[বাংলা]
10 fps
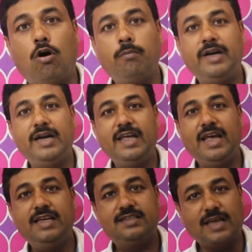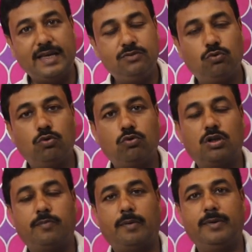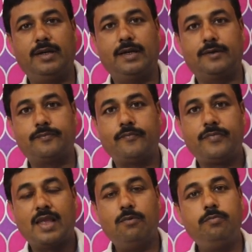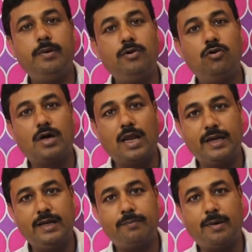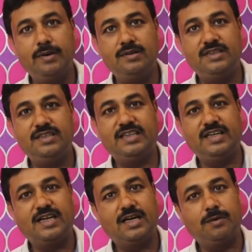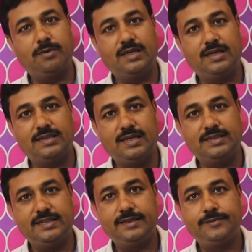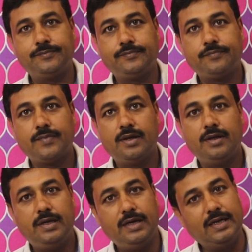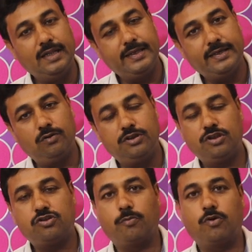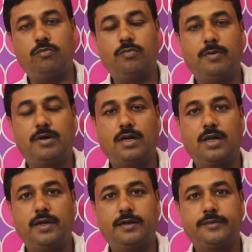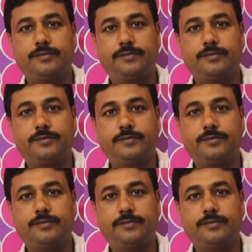কম রেটে এই সাইজ অন্য কোথাও পাবেন না এবং বিভিন্ন কালারের পাবেন সেই সেট কার্ড আমাদের কাছে মানে আছে রিটেল থেকে হোলসেল সব রকম ভাবে করা হয়